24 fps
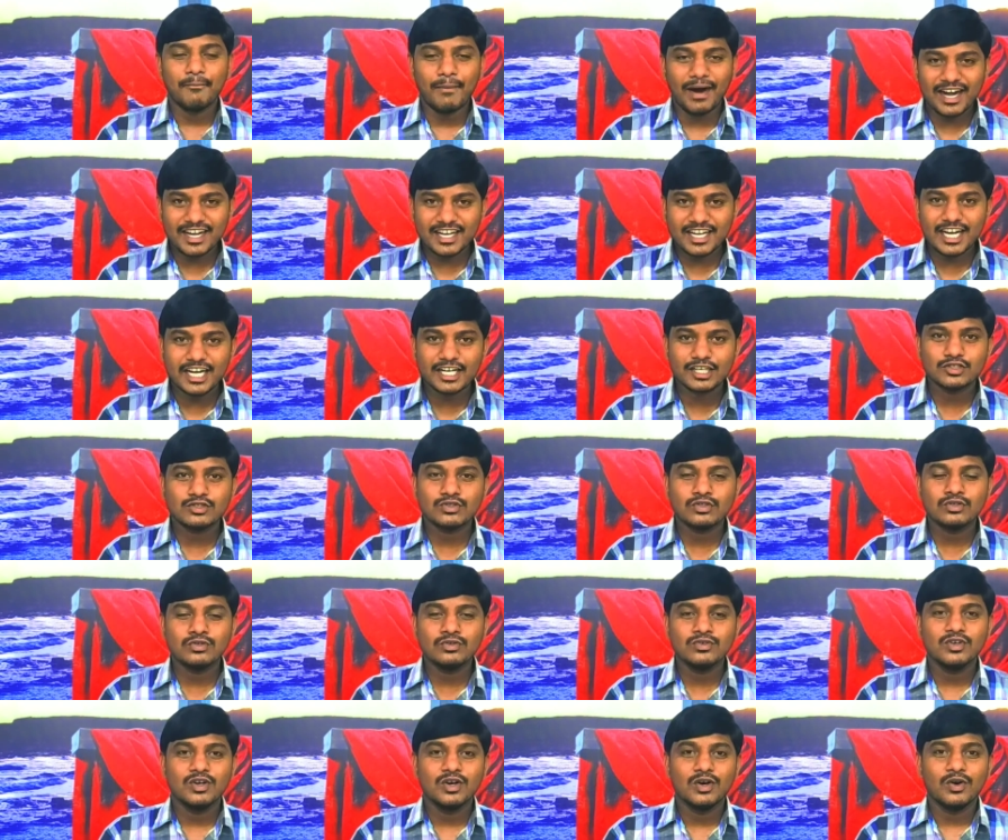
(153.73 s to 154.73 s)
మాట్లాడుతూ
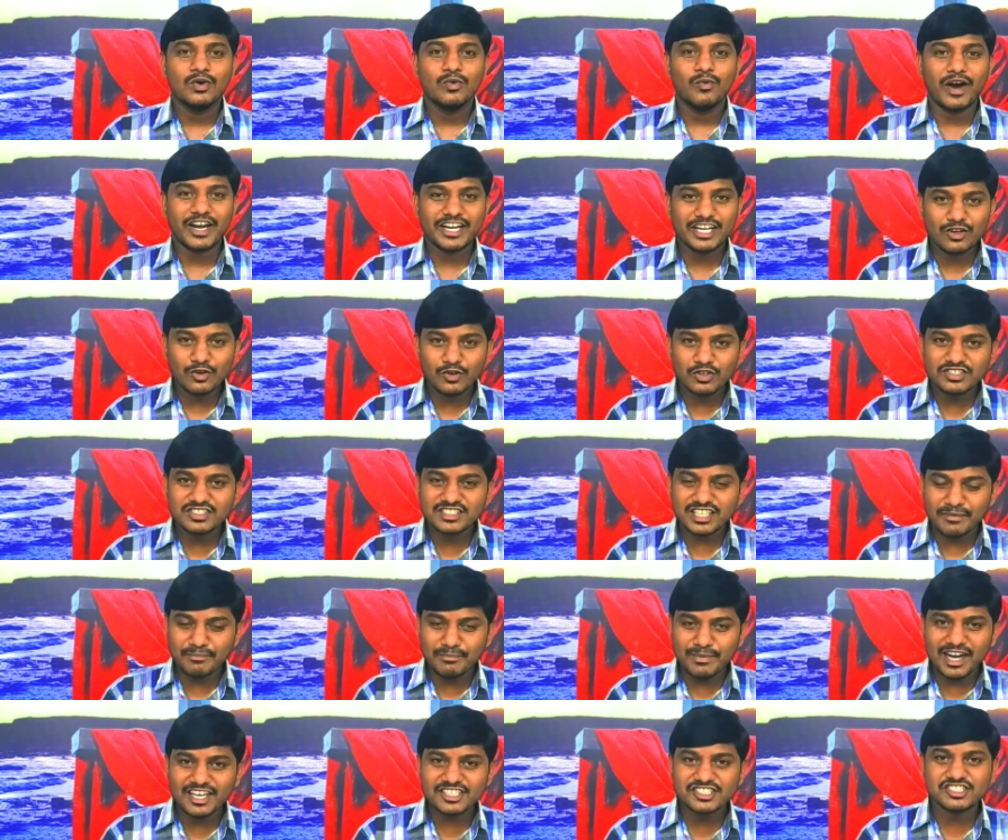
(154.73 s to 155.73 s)
వాటిని గురించి
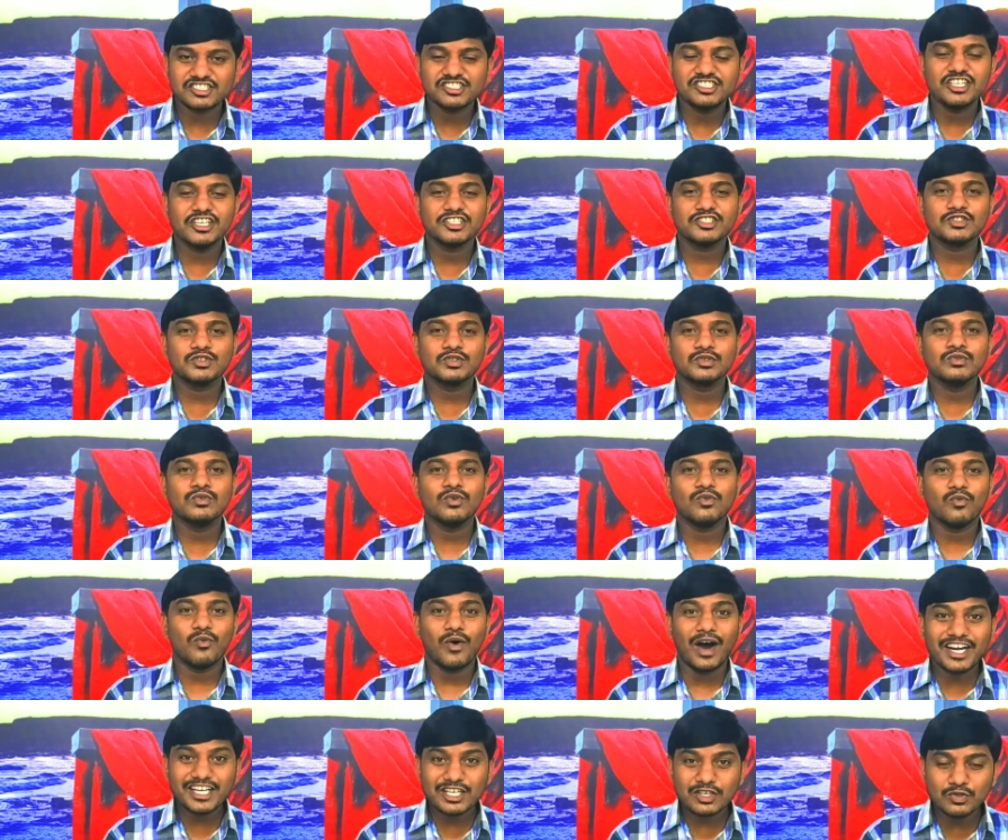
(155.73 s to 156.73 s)
సంభాషణ చేస్తూ
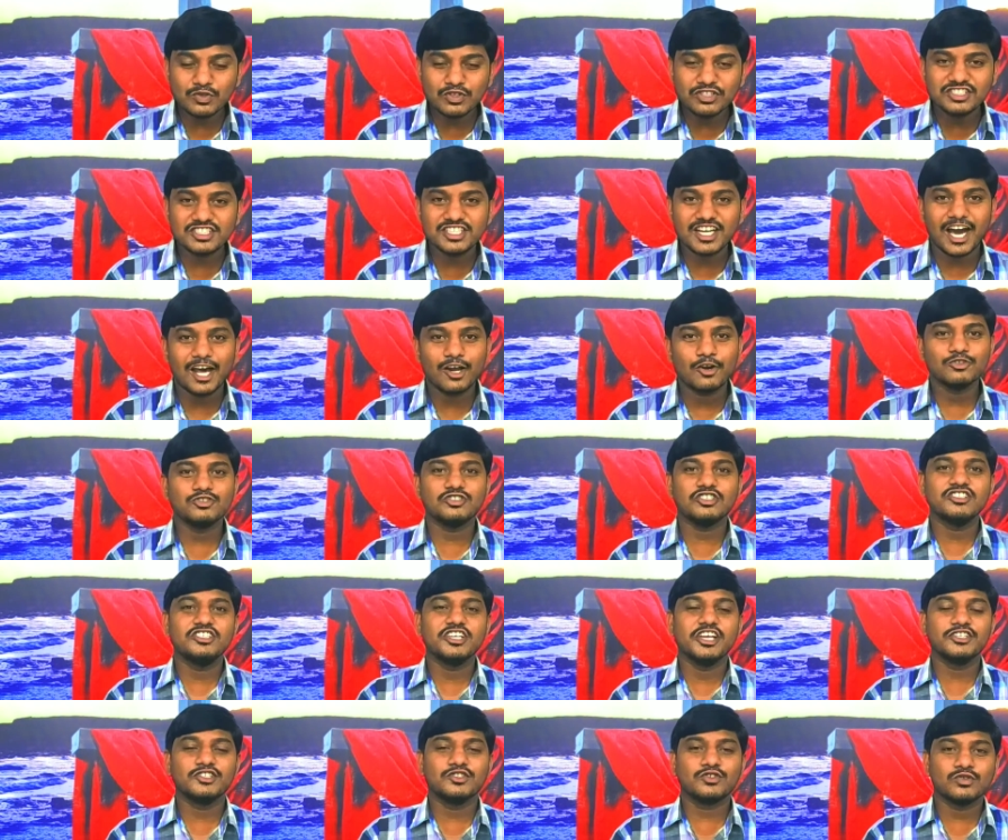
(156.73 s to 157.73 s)
వాటి గురించి ఆలోచన
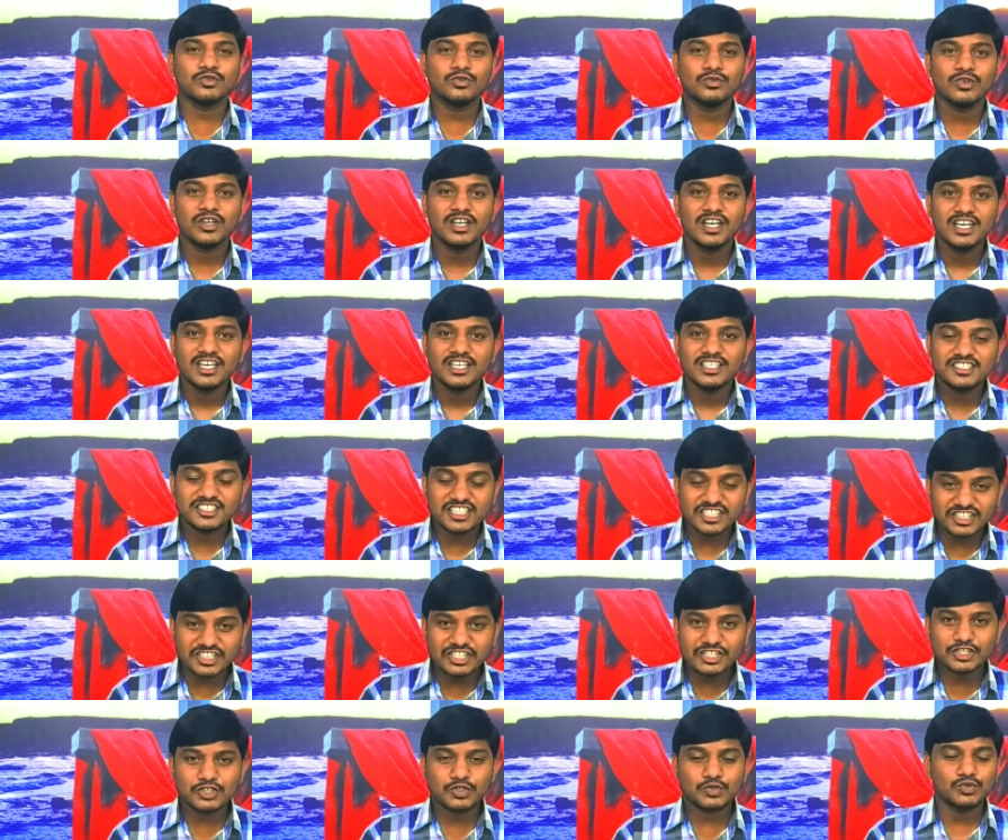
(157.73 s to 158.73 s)
చేస్తూ
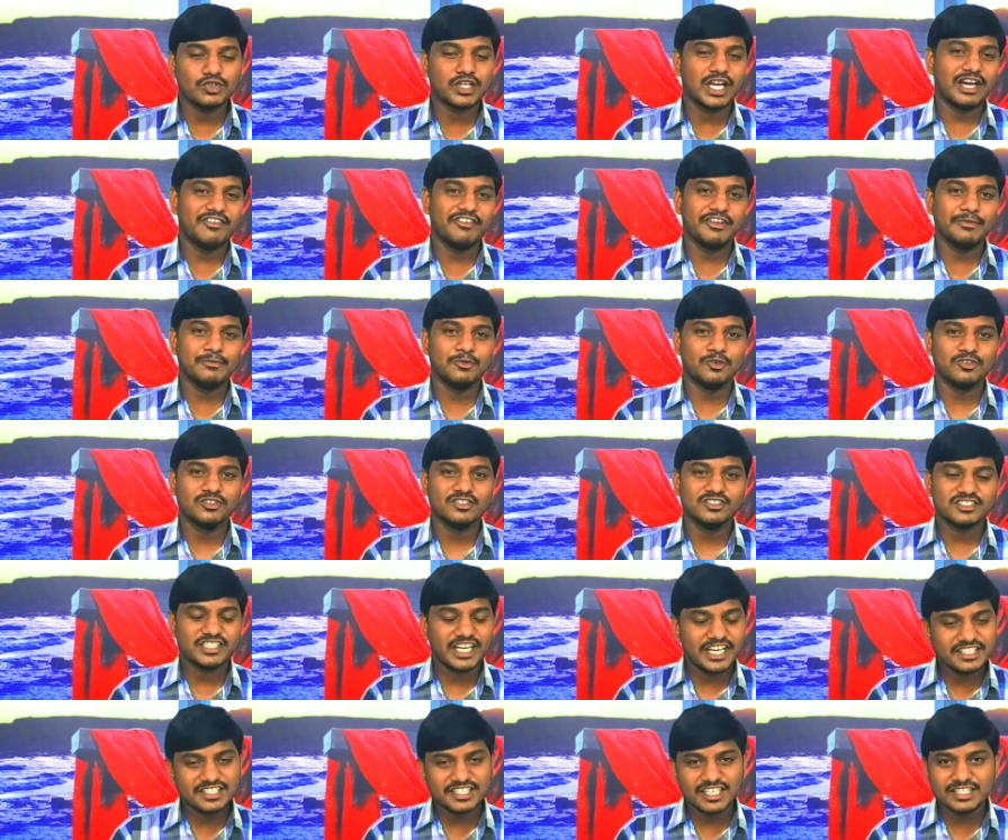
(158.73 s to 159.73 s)
చింతిస్తున్నావేమో
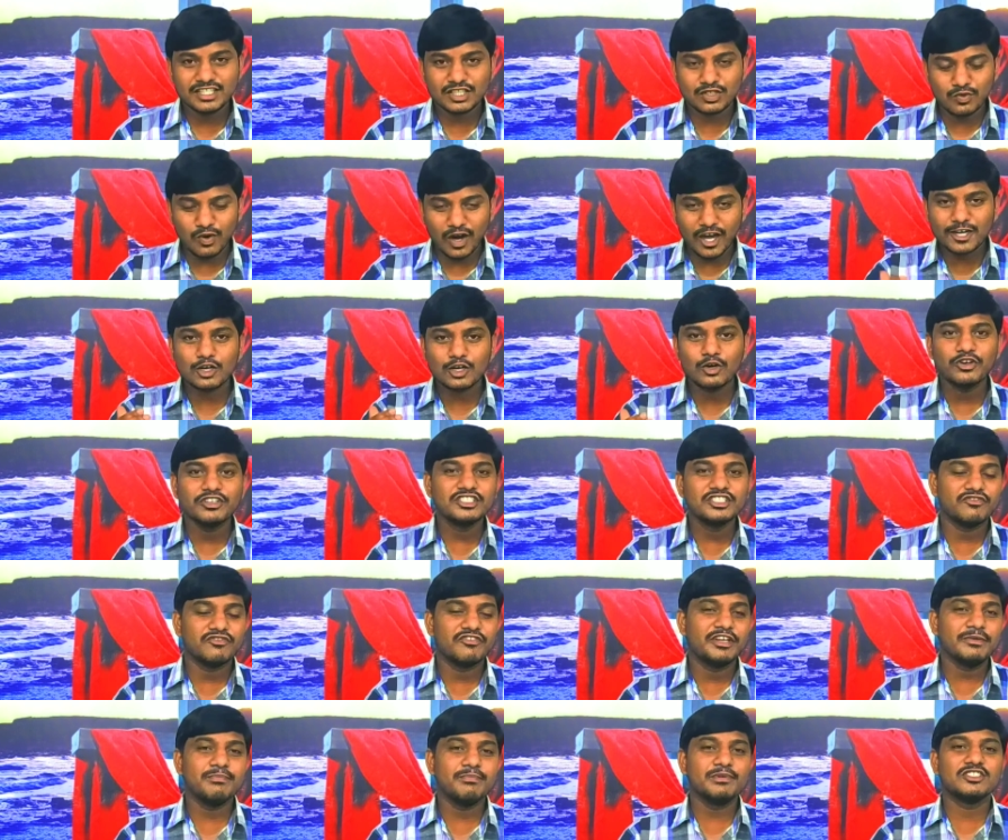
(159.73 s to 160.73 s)
దయచేసి వాటిలో
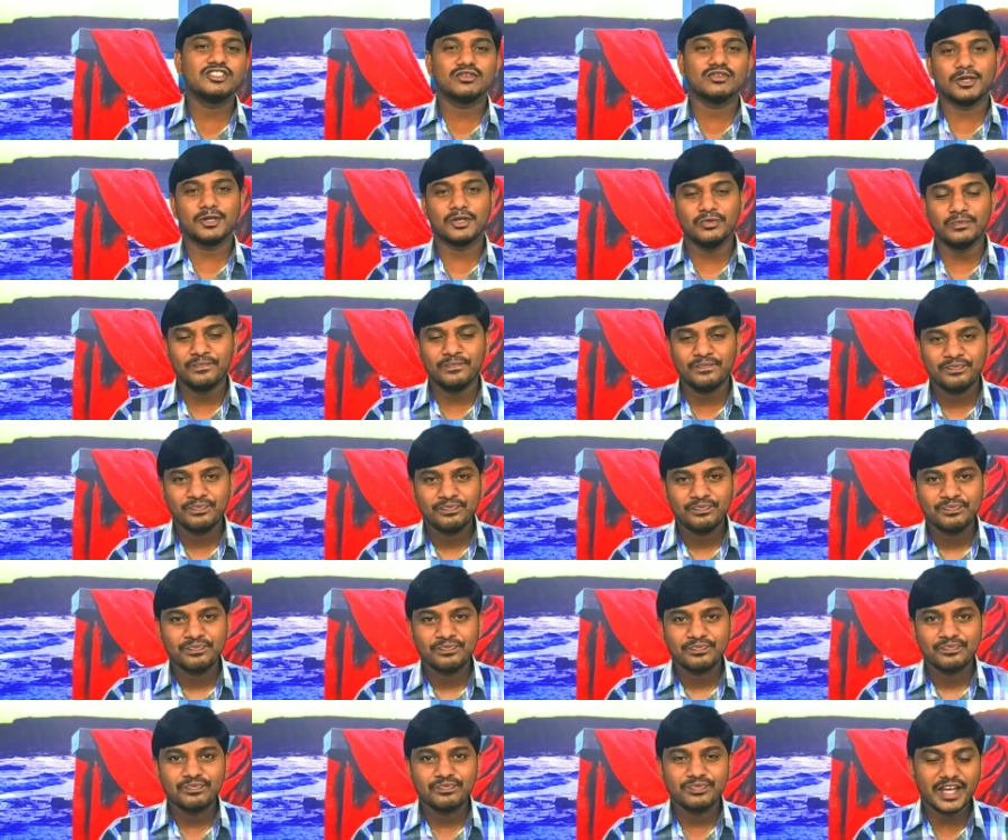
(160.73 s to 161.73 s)
నుంచి విడిపించబడు
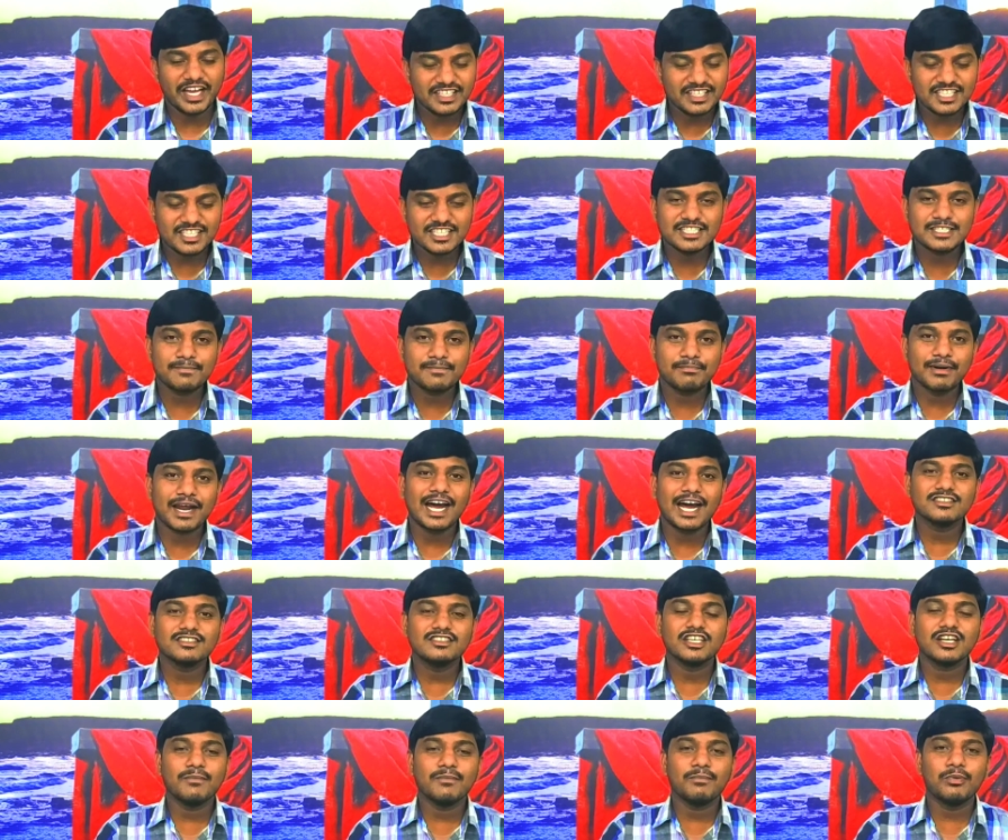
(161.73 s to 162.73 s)
దయచేసి
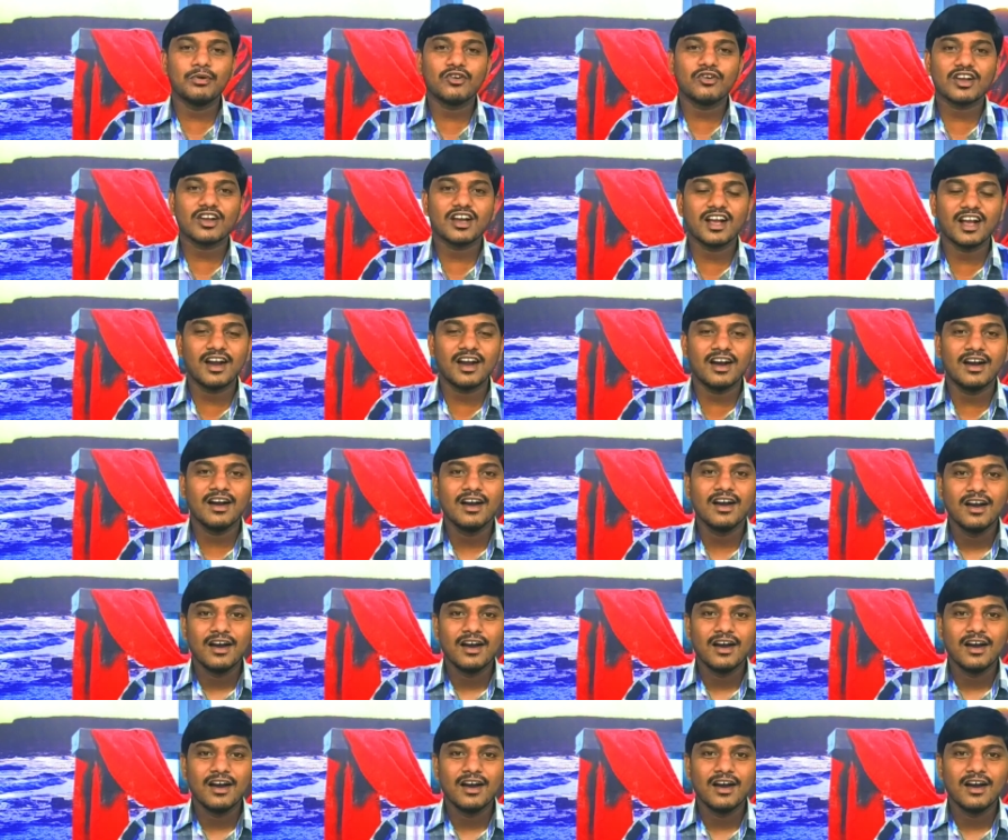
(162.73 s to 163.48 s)
ప్రార్థన పూర్వకంగా